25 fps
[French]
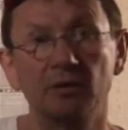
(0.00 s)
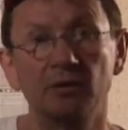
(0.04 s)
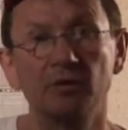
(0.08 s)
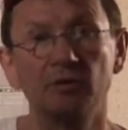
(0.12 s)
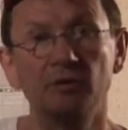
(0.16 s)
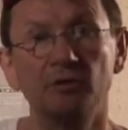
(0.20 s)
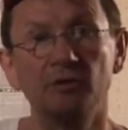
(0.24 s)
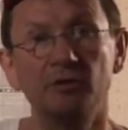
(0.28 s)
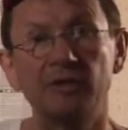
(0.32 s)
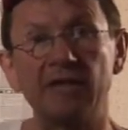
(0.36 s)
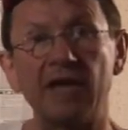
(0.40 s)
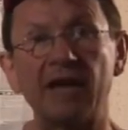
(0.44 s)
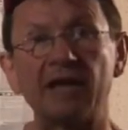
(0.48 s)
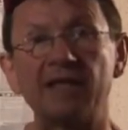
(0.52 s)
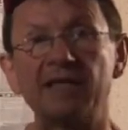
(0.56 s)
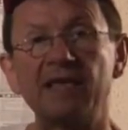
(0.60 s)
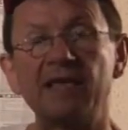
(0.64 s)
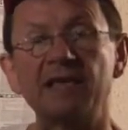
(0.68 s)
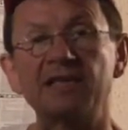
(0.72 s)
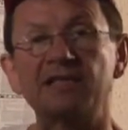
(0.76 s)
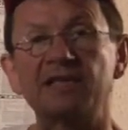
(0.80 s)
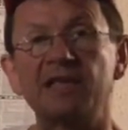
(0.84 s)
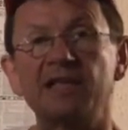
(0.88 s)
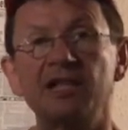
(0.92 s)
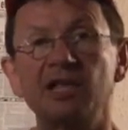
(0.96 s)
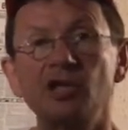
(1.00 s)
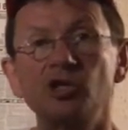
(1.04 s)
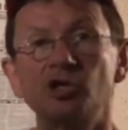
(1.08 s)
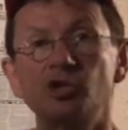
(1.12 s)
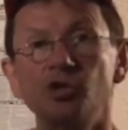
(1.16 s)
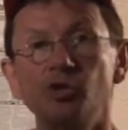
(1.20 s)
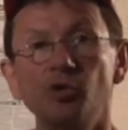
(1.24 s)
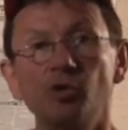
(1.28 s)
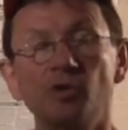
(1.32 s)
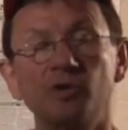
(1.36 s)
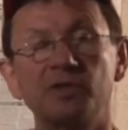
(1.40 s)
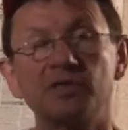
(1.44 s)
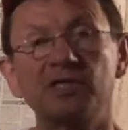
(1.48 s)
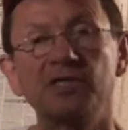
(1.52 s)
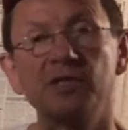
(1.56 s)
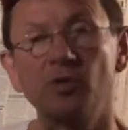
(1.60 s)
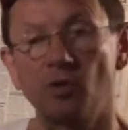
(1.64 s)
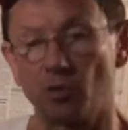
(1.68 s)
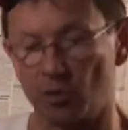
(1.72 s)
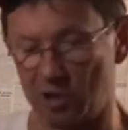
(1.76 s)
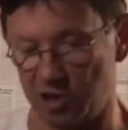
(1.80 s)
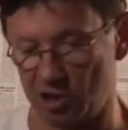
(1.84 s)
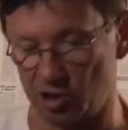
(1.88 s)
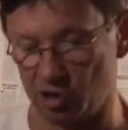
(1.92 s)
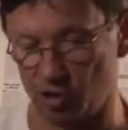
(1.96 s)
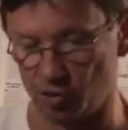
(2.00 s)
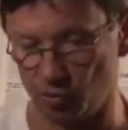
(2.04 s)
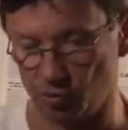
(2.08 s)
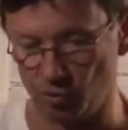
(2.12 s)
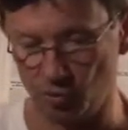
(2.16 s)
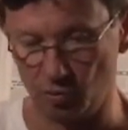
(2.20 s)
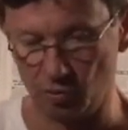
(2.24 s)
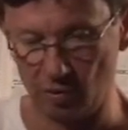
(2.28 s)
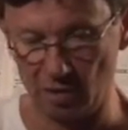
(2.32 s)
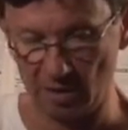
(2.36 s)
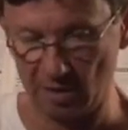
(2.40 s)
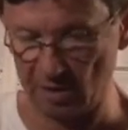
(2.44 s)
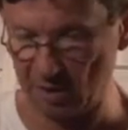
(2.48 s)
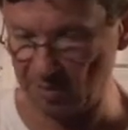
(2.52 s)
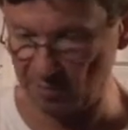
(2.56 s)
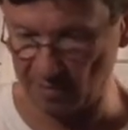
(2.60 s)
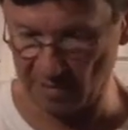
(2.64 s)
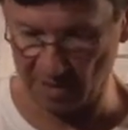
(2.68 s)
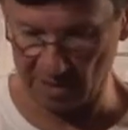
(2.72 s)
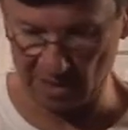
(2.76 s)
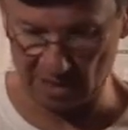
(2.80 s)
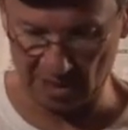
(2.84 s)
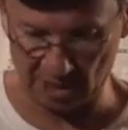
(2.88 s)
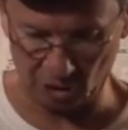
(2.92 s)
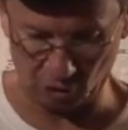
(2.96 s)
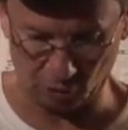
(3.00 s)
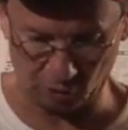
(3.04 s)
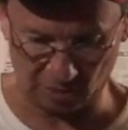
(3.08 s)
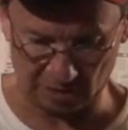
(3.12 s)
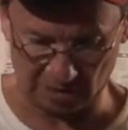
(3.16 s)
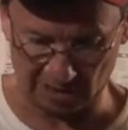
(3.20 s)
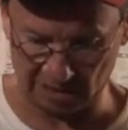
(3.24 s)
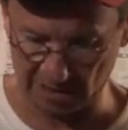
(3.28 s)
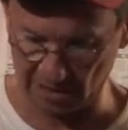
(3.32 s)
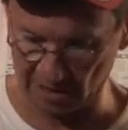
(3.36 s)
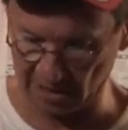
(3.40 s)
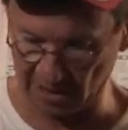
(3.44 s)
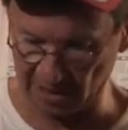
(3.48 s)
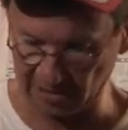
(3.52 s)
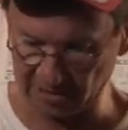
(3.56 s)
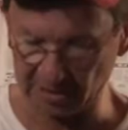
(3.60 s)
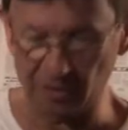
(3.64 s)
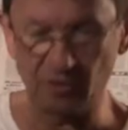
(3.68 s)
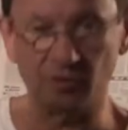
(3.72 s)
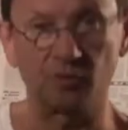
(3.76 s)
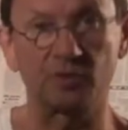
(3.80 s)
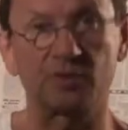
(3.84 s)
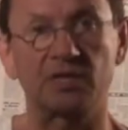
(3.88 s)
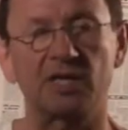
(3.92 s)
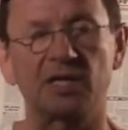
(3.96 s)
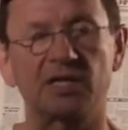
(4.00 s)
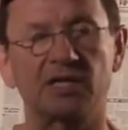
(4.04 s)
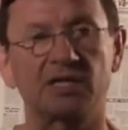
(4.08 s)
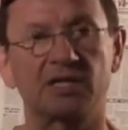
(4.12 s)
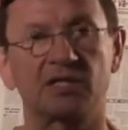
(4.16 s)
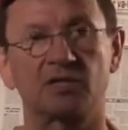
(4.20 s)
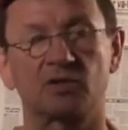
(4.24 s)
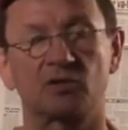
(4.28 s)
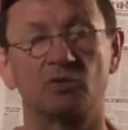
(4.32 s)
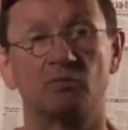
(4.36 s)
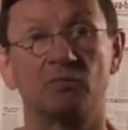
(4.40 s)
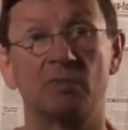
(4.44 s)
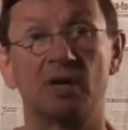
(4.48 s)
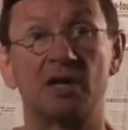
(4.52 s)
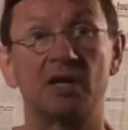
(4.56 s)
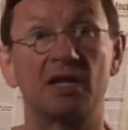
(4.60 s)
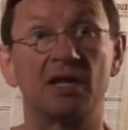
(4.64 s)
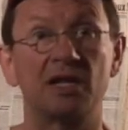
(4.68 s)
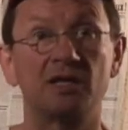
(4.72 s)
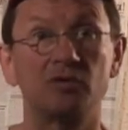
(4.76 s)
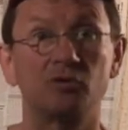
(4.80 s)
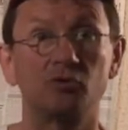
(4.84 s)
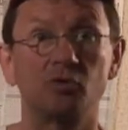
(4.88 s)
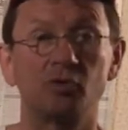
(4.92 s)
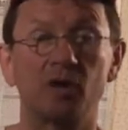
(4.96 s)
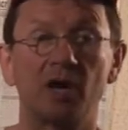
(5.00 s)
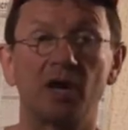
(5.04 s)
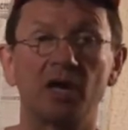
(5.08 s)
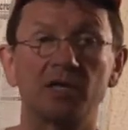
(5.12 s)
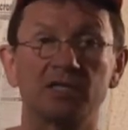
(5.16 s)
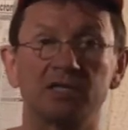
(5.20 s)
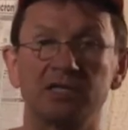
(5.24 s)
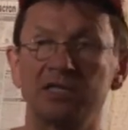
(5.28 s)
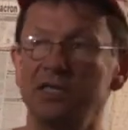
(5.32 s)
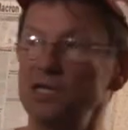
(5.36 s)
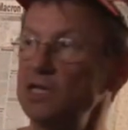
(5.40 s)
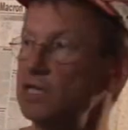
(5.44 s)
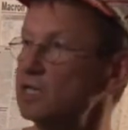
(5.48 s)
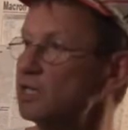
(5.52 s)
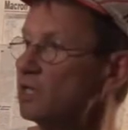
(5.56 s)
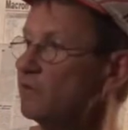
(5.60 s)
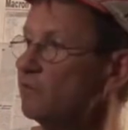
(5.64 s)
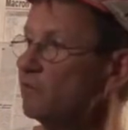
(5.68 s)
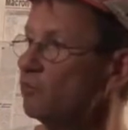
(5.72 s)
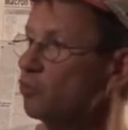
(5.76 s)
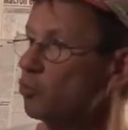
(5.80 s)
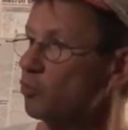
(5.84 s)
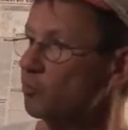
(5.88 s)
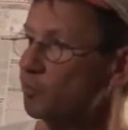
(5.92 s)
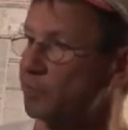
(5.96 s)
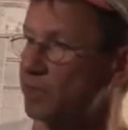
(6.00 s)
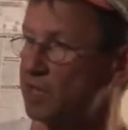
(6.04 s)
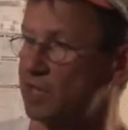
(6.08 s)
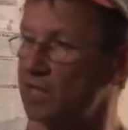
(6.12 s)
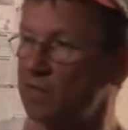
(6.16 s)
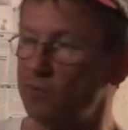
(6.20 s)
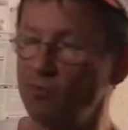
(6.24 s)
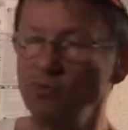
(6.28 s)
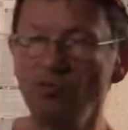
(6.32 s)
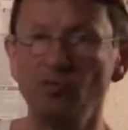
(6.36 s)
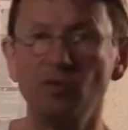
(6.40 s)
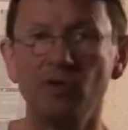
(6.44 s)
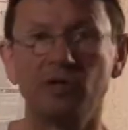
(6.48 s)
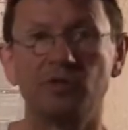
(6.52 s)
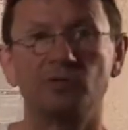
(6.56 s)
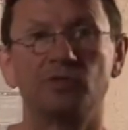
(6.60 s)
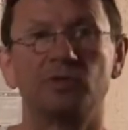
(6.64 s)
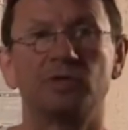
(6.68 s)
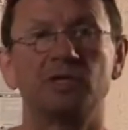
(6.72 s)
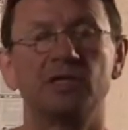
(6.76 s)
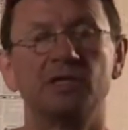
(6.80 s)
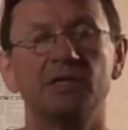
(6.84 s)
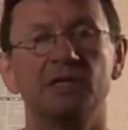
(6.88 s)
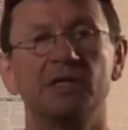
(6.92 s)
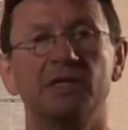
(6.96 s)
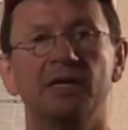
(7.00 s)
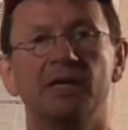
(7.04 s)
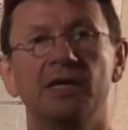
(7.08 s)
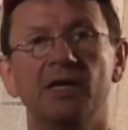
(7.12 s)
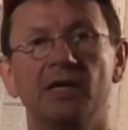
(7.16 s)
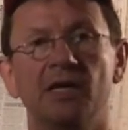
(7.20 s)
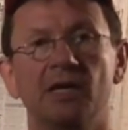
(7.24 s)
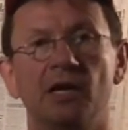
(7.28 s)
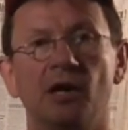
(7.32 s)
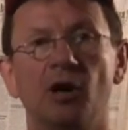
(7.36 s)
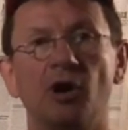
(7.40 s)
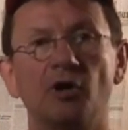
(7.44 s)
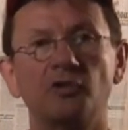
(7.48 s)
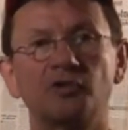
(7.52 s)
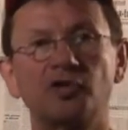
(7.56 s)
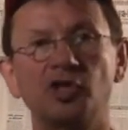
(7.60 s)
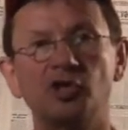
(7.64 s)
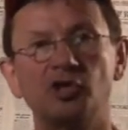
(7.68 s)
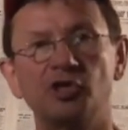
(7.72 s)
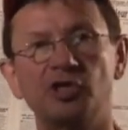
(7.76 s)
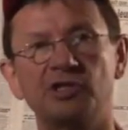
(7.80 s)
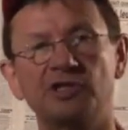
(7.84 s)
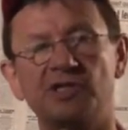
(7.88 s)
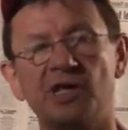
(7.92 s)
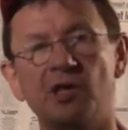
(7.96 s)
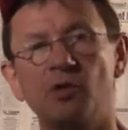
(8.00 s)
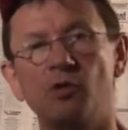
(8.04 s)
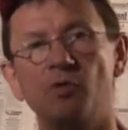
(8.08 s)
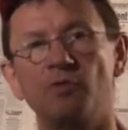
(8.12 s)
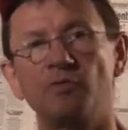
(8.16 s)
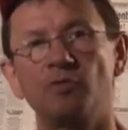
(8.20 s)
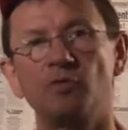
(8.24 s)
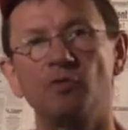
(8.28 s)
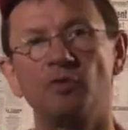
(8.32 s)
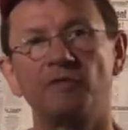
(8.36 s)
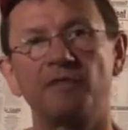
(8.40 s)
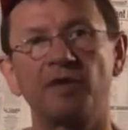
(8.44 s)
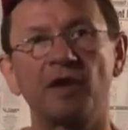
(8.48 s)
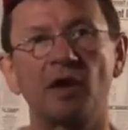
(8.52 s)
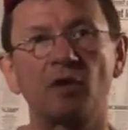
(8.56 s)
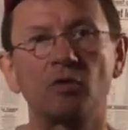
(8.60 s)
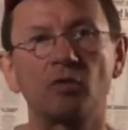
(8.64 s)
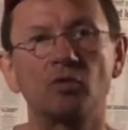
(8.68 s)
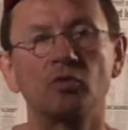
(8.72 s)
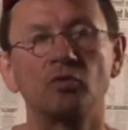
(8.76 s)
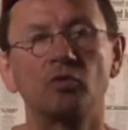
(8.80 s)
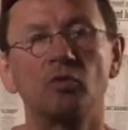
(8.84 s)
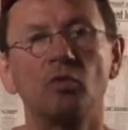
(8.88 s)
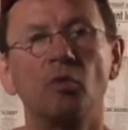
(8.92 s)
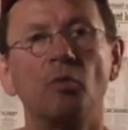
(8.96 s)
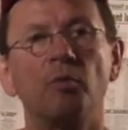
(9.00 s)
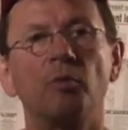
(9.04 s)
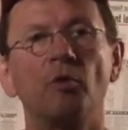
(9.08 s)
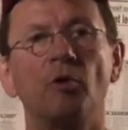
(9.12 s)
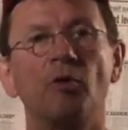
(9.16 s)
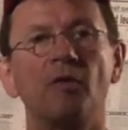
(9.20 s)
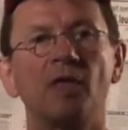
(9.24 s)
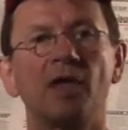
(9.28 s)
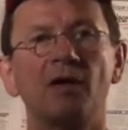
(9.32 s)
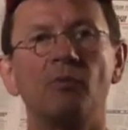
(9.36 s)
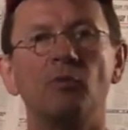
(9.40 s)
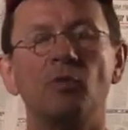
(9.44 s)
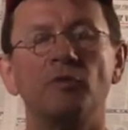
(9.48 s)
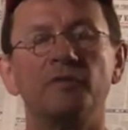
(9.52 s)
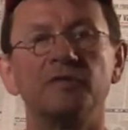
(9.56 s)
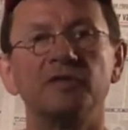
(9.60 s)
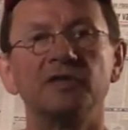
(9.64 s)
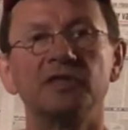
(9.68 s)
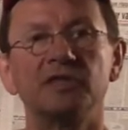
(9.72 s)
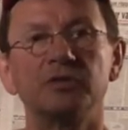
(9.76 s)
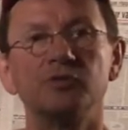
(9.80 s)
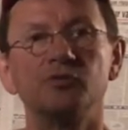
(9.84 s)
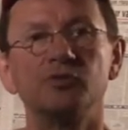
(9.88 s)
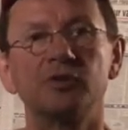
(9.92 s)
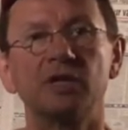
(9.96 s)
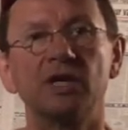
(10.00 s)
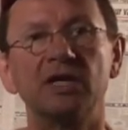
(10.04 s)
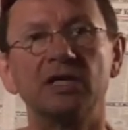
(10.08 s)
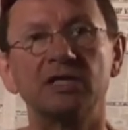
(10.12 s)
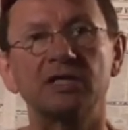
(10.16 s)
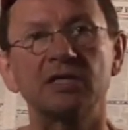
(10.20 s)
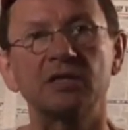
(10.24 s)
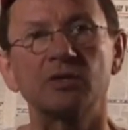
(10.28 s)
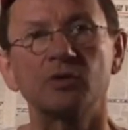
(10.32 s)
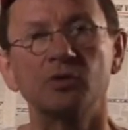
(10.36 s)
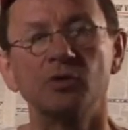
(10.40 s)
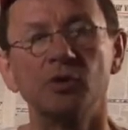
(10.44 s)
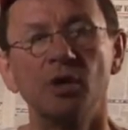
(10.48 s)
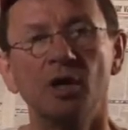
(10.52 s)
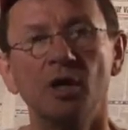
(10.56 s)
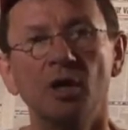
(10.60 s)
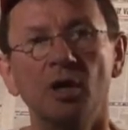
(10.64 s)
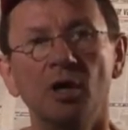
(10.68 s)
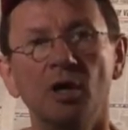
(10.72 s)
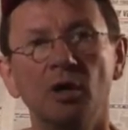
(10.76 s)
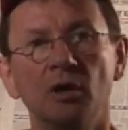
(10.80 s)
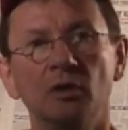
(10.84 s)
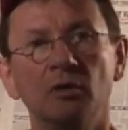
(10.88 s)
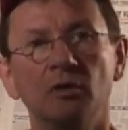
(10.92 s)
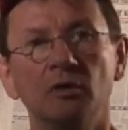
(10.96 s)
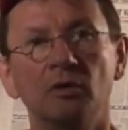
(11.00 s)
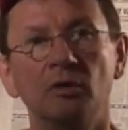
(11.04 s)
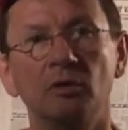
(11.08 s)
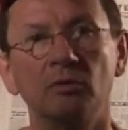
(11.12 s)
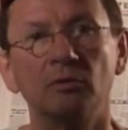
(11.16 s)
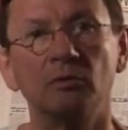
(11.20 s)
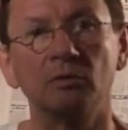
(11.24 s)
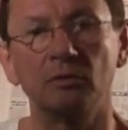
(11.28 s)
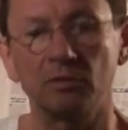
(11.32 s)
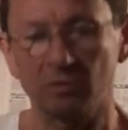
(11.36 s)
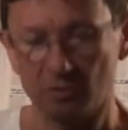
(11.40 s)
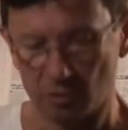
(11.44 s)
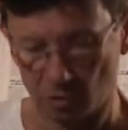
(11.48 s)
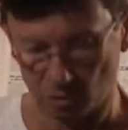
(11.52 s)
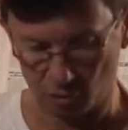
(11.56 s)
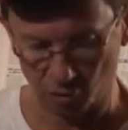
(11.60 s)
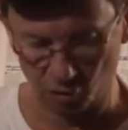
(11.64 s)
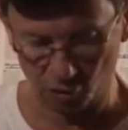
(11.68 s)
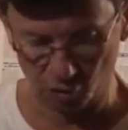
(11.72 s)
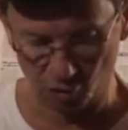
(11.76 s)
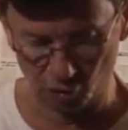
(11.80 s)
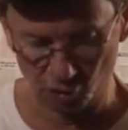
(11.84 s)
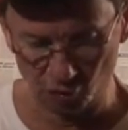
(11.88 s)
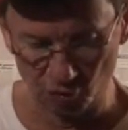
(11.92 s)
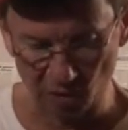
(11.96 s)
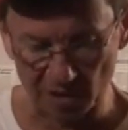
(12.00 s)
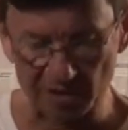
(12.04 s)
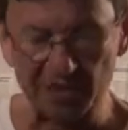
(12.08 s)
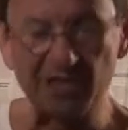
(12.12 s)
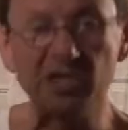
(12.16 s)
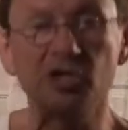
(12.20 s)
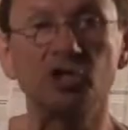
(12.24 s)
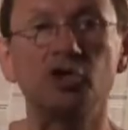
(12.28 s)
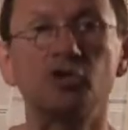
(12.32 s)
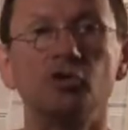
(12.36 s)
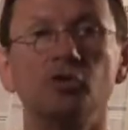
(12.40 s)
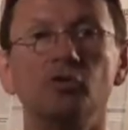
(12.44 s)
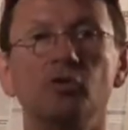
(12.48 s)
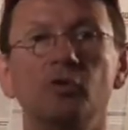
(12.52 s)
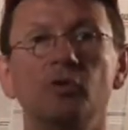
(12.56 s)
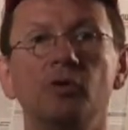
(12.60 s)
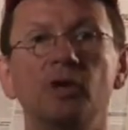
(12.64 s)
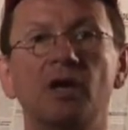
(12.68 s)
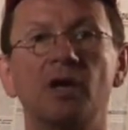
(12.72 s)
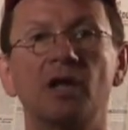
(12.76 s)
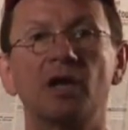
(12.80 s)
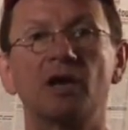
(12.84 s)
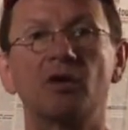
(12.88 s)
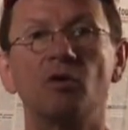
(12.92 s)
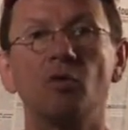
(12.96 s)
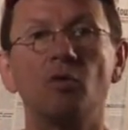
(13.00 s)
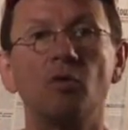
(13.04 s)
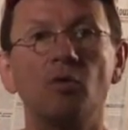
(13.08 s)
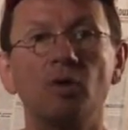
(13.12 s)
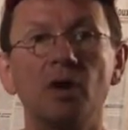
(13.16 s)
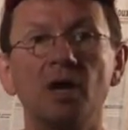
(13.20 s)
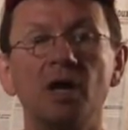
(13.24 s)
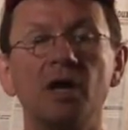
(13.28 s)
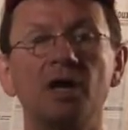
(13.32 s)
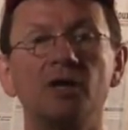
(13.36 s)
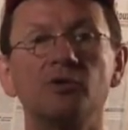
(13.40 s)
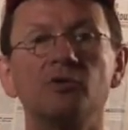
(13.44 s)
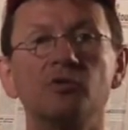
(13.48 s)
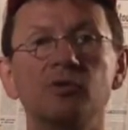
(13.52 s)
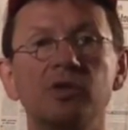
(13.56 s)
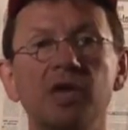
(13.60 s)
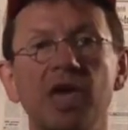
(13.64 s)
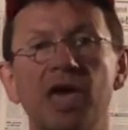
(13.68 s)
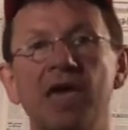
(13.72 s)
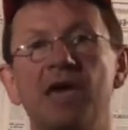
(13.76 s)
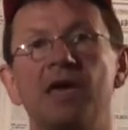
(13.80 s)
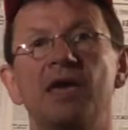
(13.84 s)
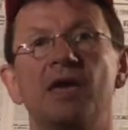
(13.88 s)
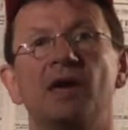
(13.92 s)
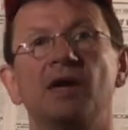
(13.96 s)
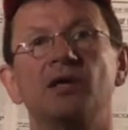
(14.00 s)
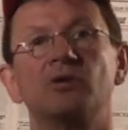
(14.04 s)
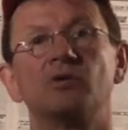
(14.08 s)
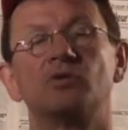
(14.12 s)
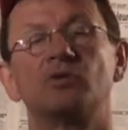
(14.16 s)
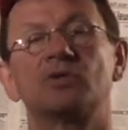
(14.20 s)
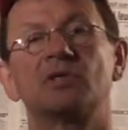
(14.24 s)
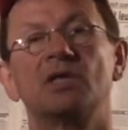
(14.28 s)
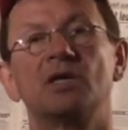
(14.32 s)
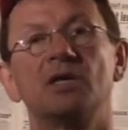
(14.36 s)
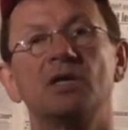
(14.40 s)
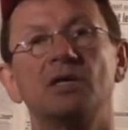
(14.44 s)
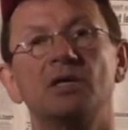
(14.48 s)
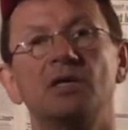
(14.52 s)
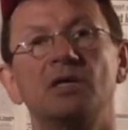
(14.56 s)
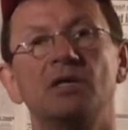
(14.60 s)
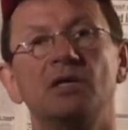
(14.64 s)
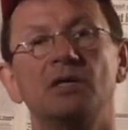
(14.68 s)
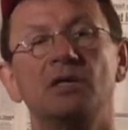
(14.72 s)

Le dernier, c'est les jeux aussi, donc les jeux, les, gens qui grattent et tout ça, qui sont malades de gratter, qui vont au PMU et tout ça. Alors ce que j'essaie de, faire comprendre à mon fils Lucas, c'est que euh, quand tu joues à tes jeux à la con, là, de guerre et tout ça,